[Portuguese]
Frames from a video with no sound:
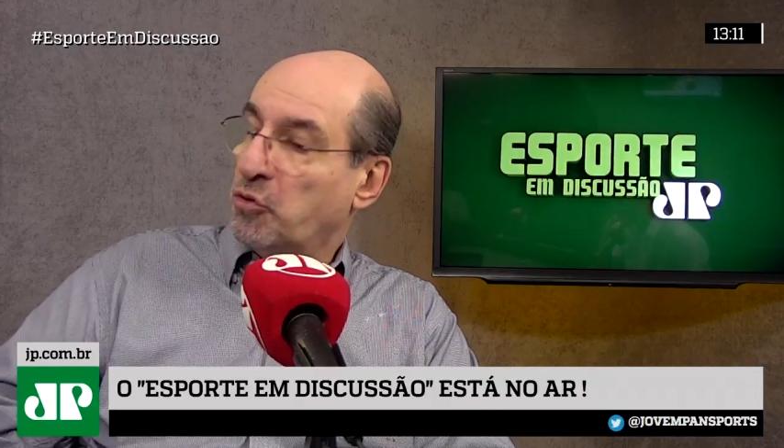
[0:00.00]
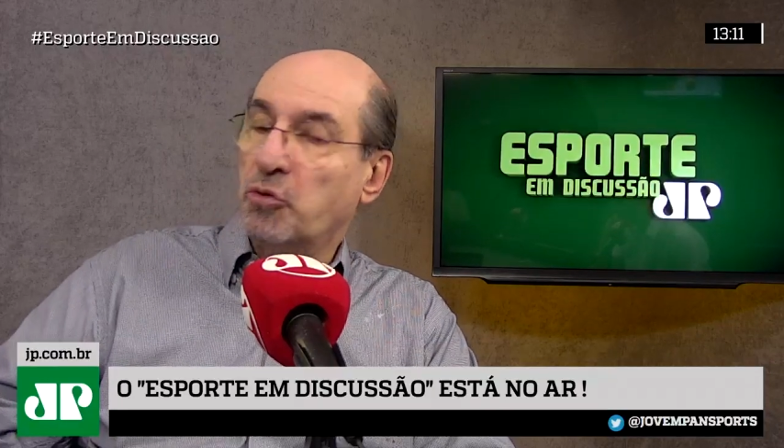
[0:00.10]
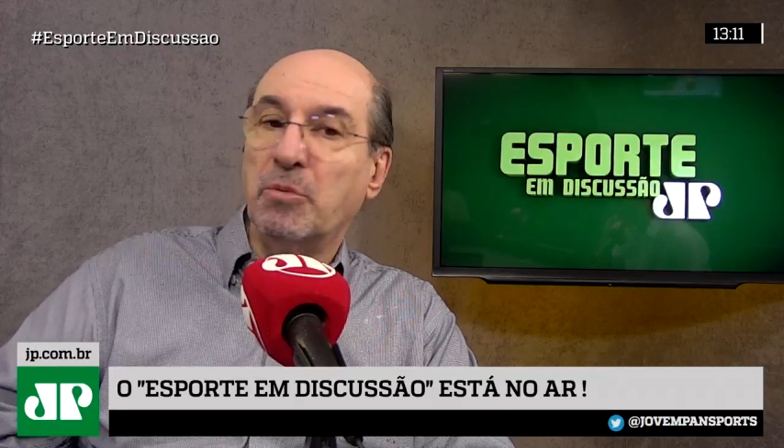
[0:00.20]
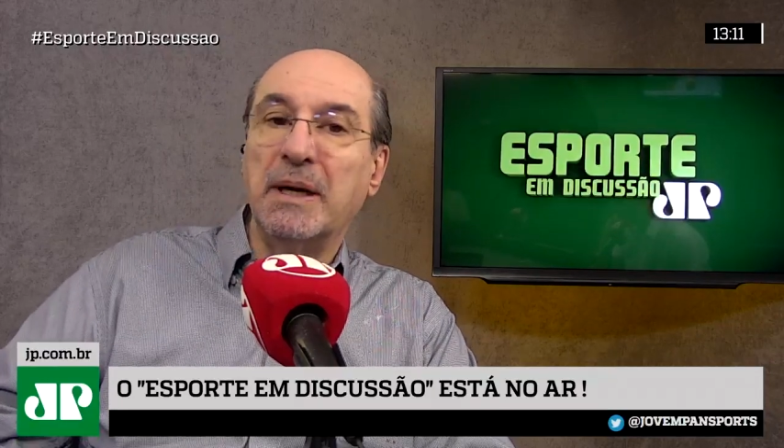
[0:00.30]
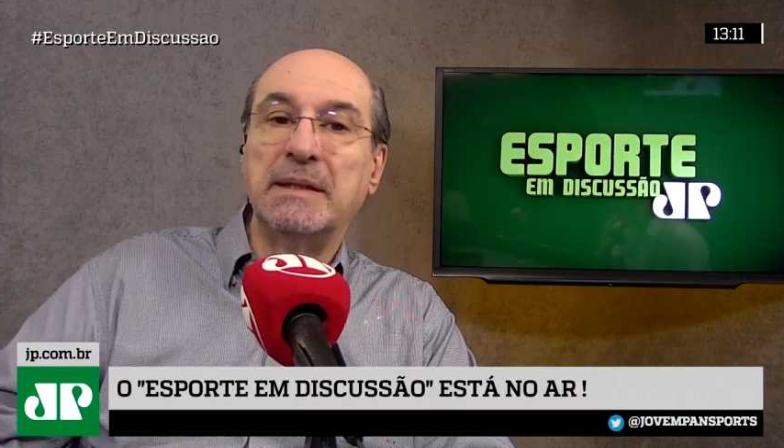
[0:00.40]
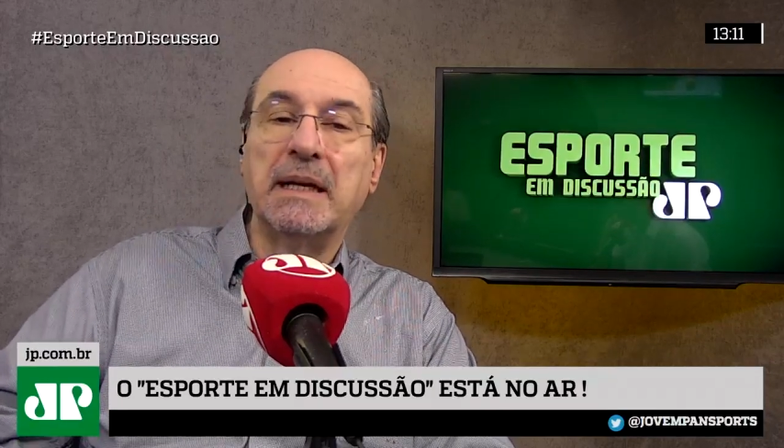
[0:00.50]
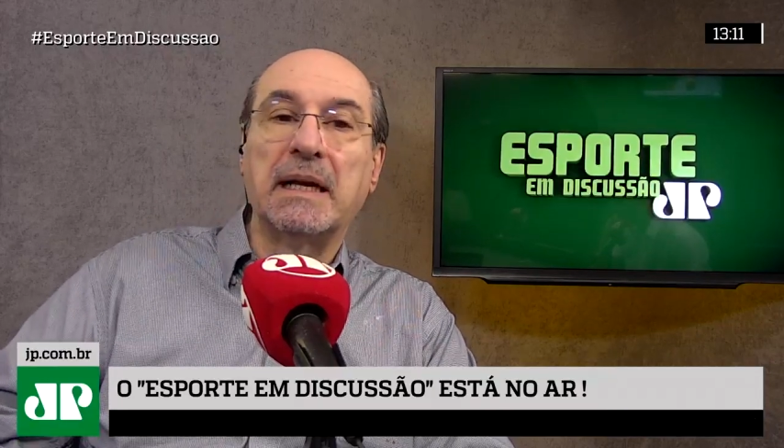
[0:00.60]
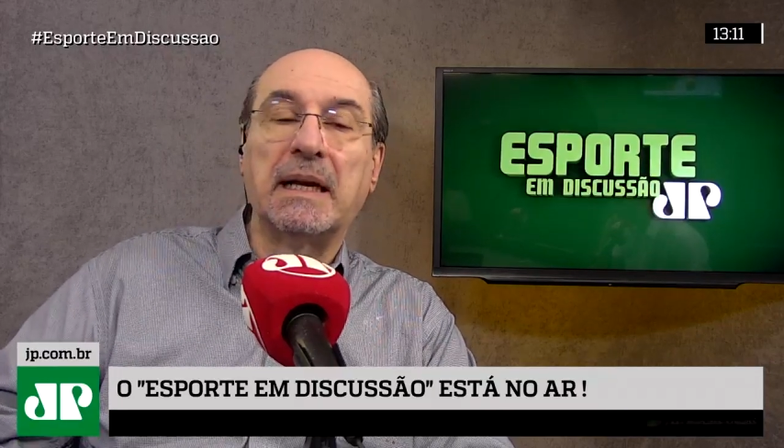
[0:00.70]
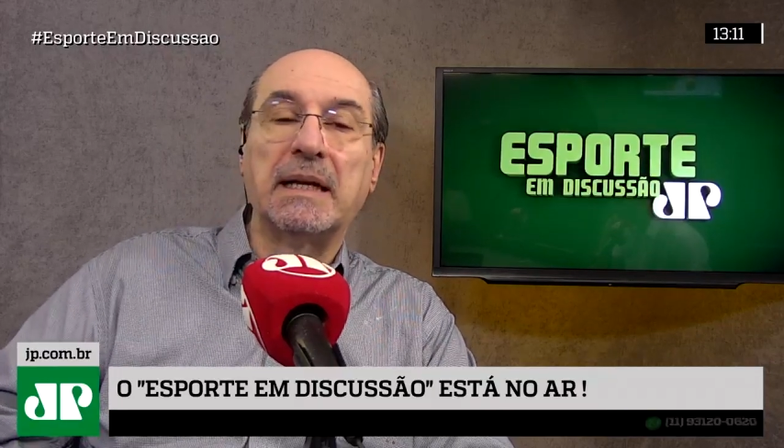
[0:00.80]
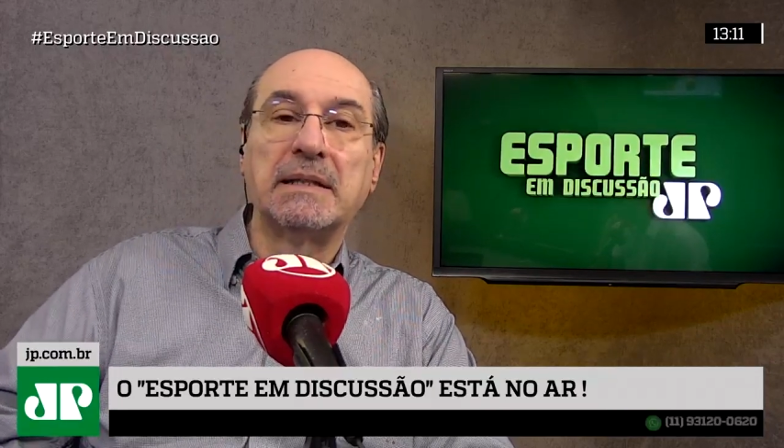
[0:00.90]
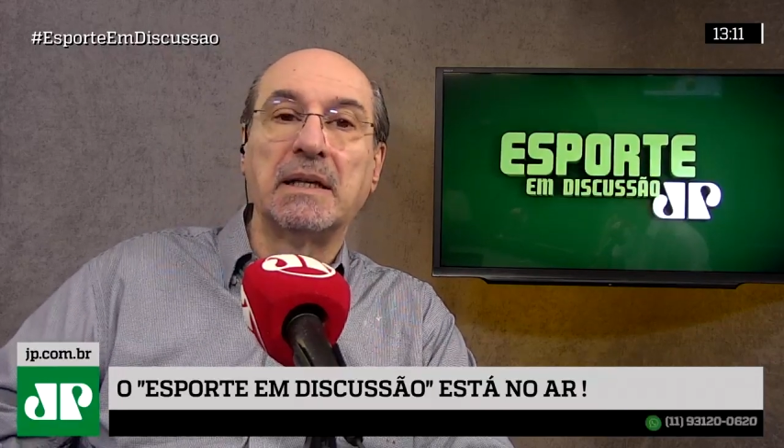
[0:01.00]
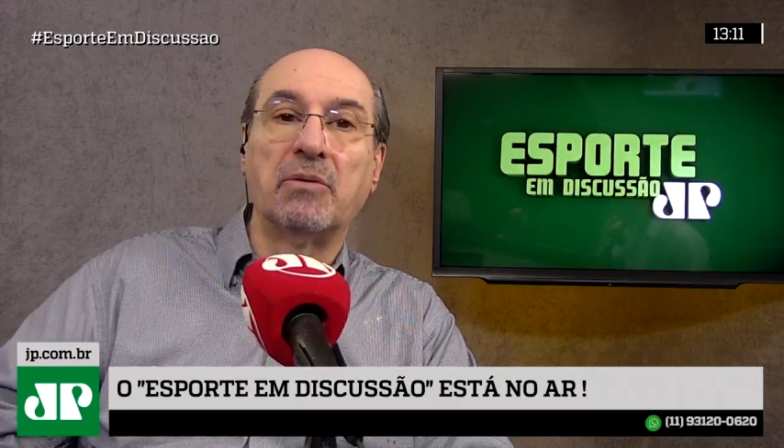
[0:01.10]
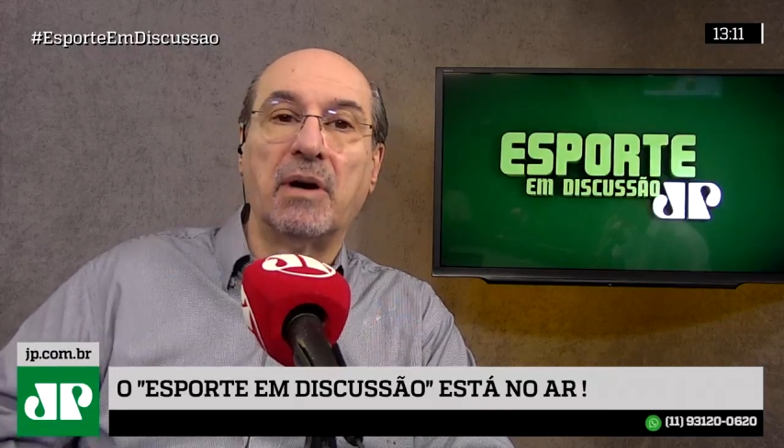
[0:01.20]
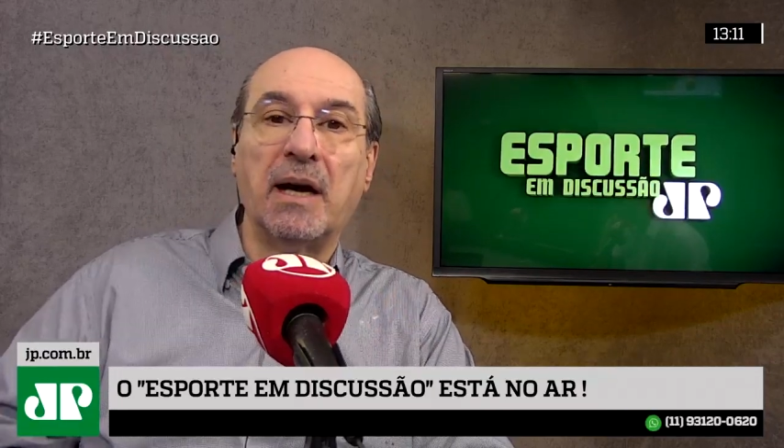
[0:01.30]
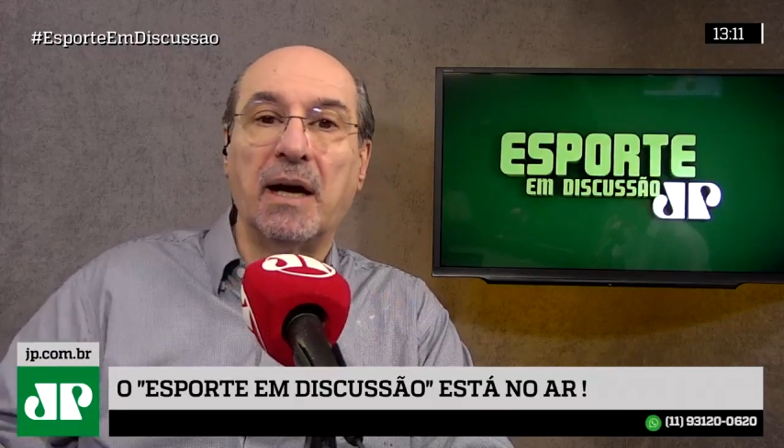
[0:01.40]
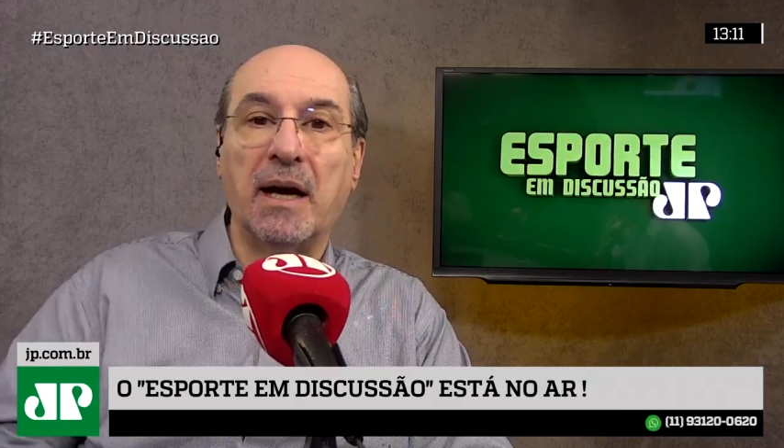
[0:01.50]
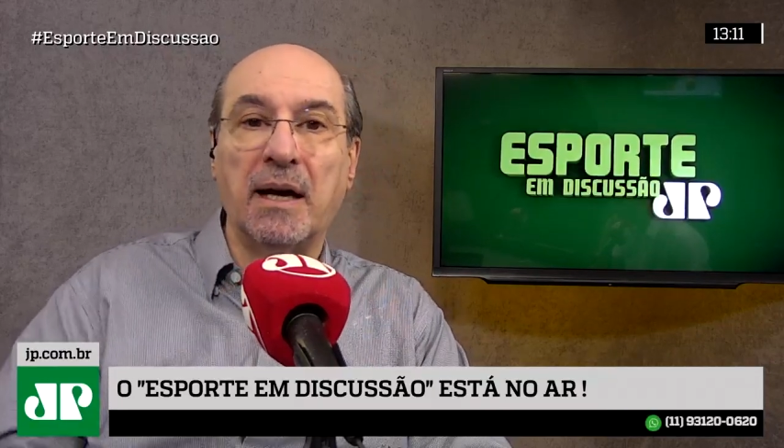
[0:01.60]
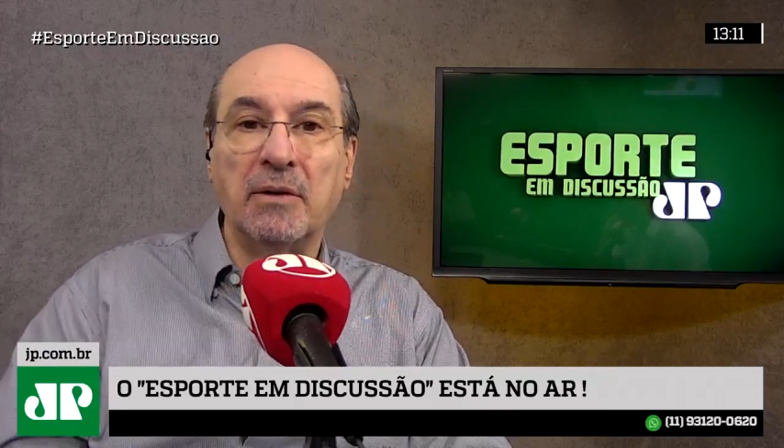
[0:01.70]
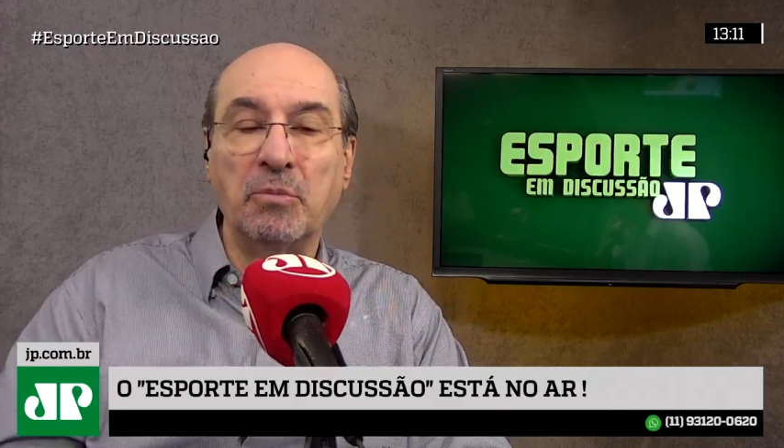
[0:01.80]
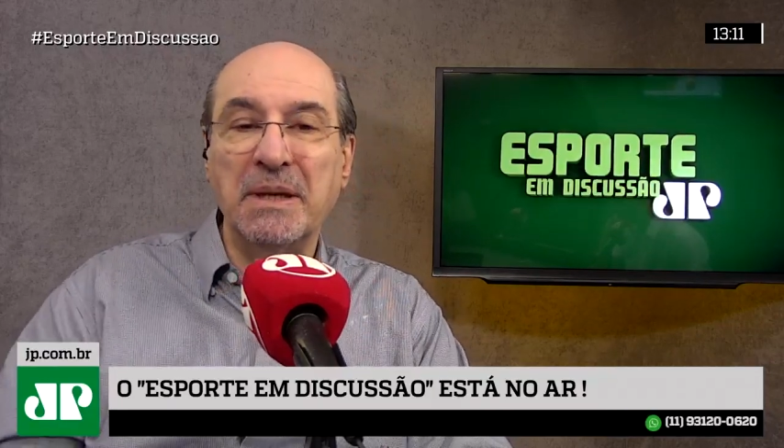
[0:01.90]
numa declaração
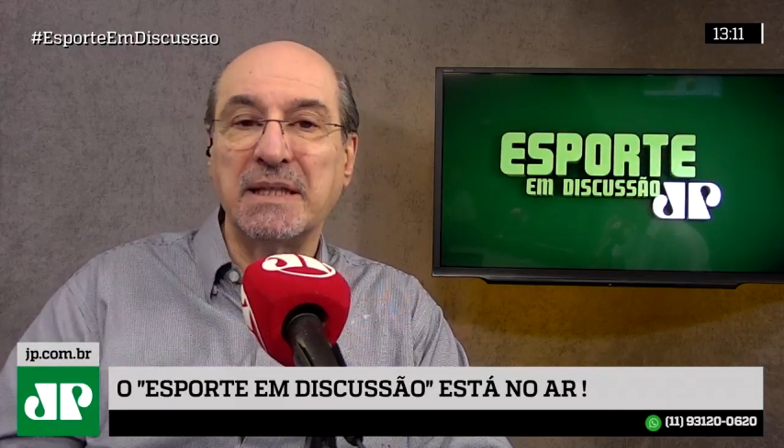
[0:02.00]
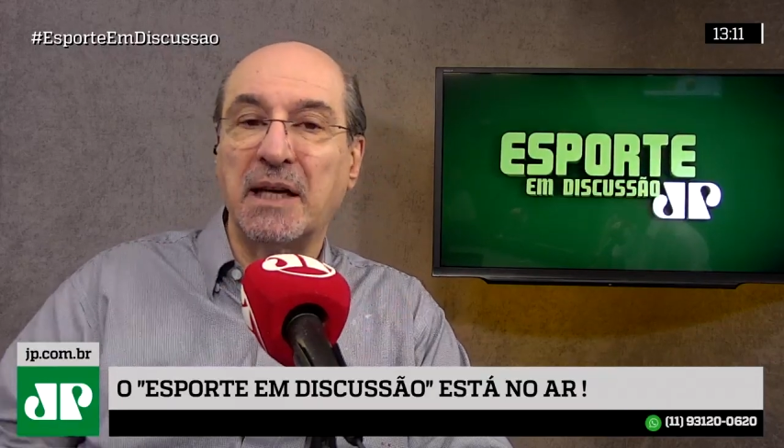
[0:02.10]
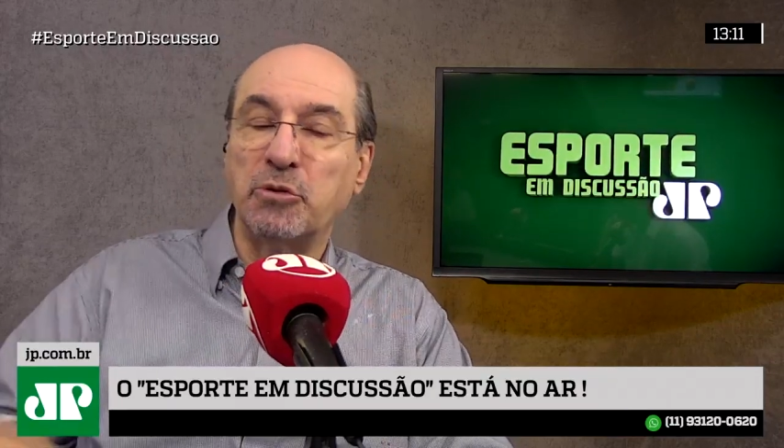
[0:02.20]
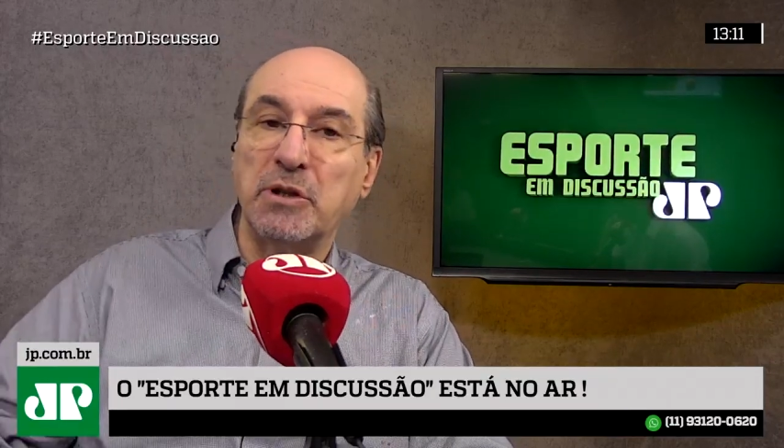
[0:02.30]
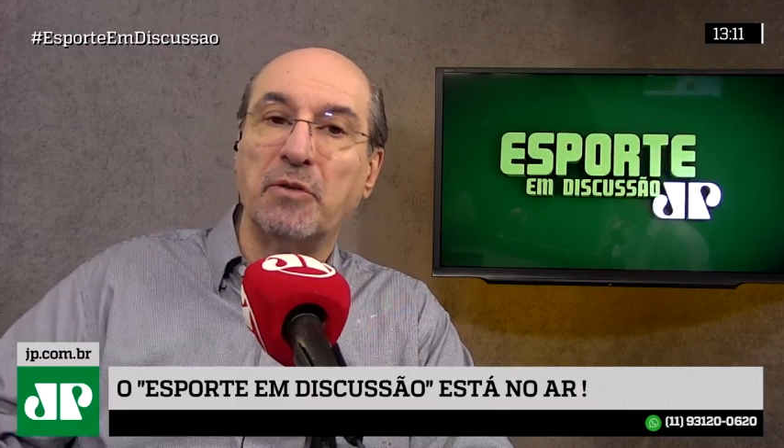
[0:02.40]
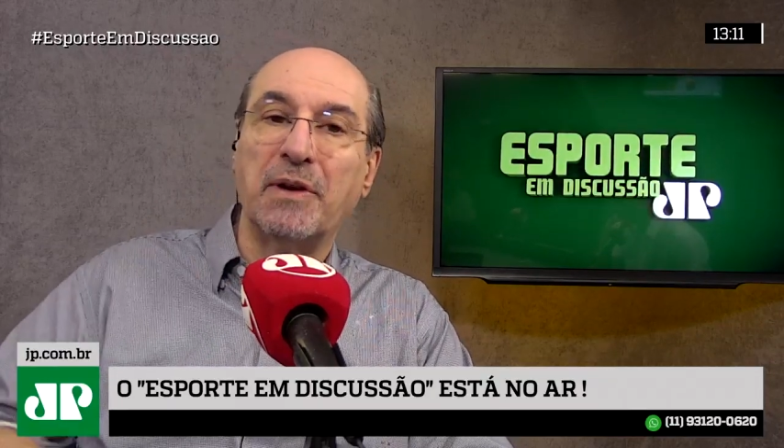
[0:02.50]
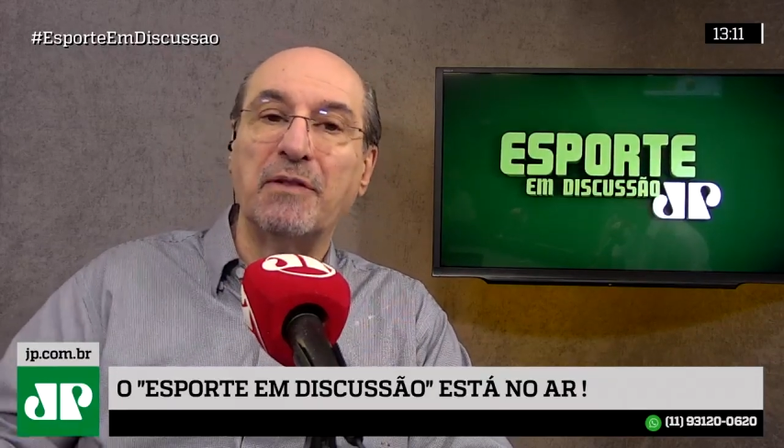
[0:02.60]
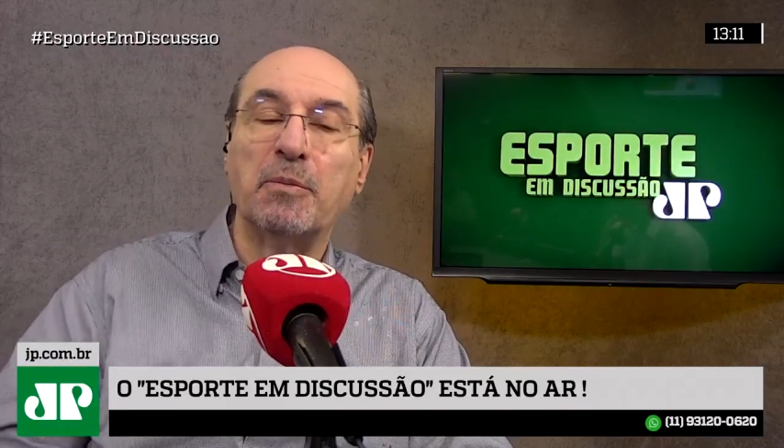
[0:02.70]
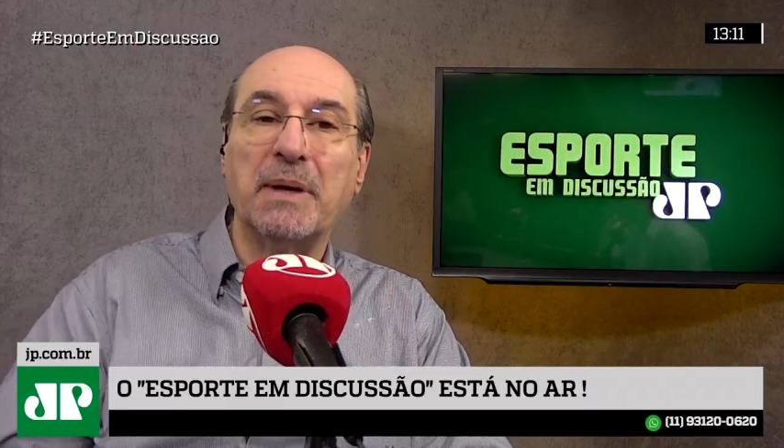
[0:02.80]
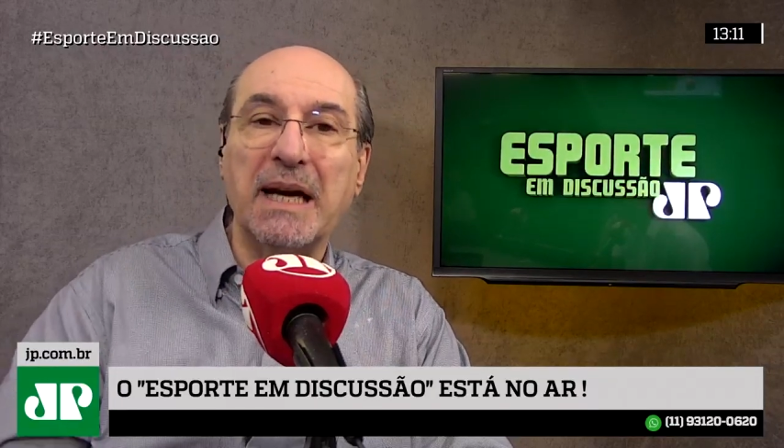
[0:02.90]
a, a, no Mesa Redonda ao Flávio